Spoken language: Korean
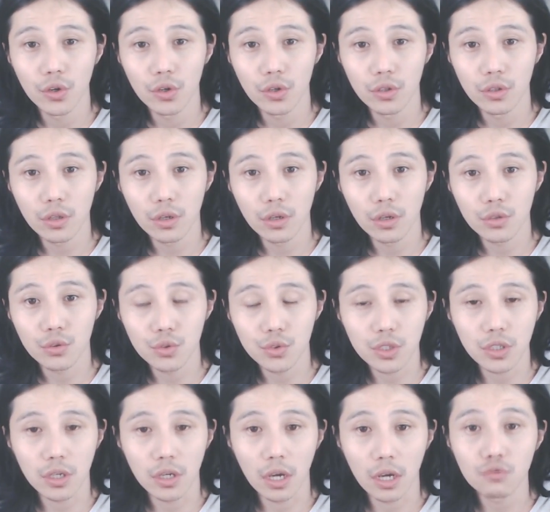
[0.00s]
근데
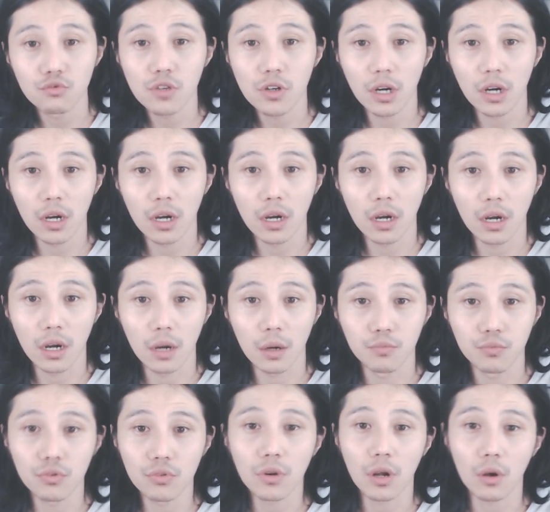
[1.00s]
솔직히 애국가
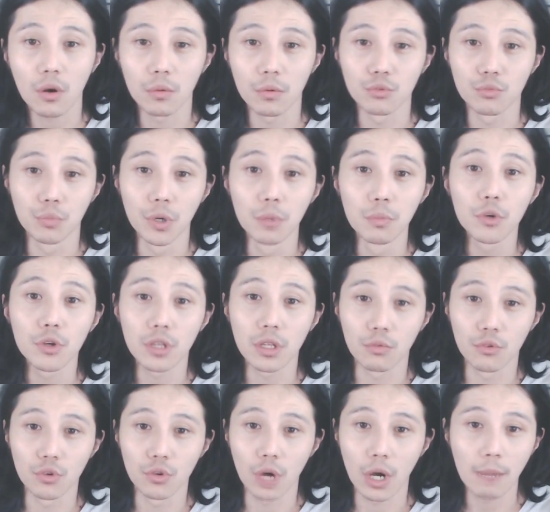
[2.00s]
부르라고 하면 몇 명이나
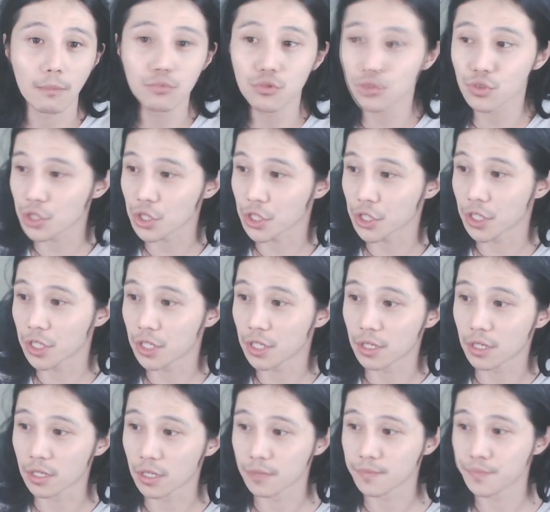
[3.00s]
불러? 안
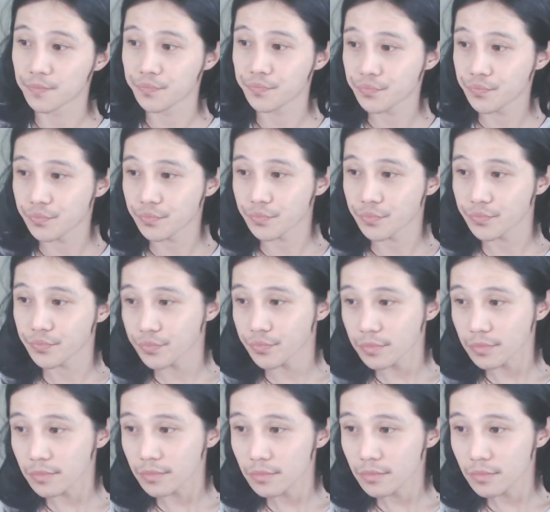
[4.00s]
부르잖아.
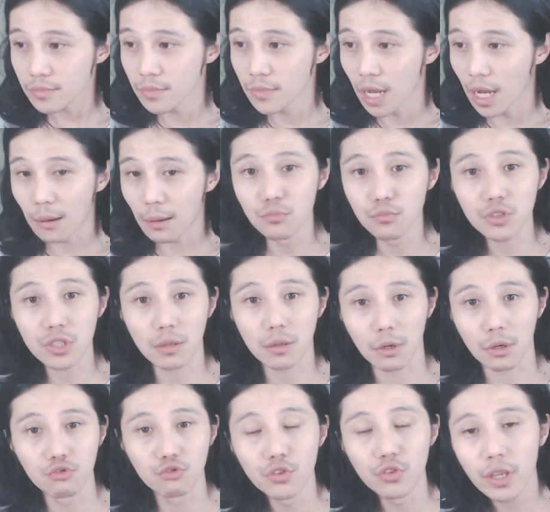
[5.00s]
안 부르잖아.
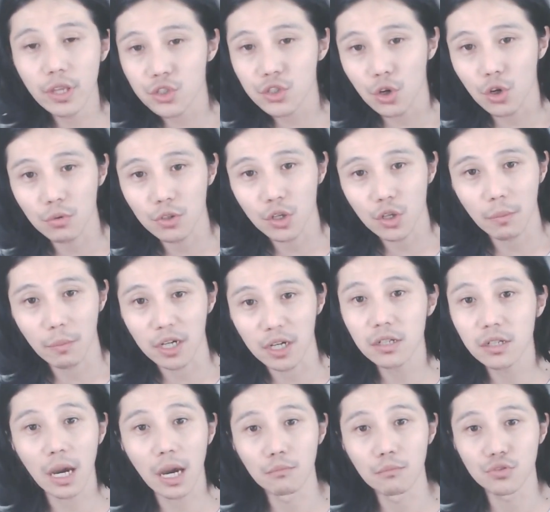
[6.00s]
막 군대처럼 그렇게 막
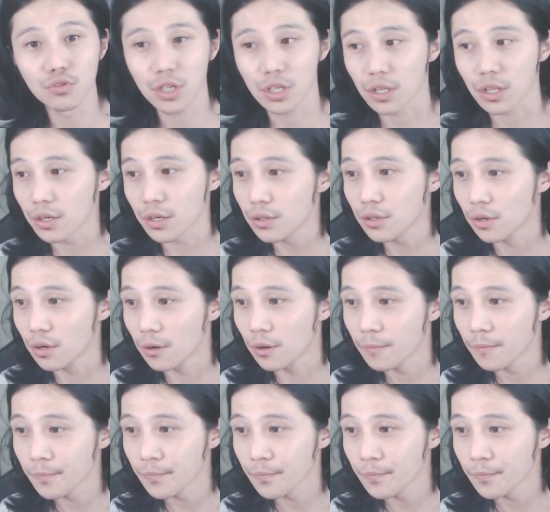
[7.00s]
크게 안 부르잖아요.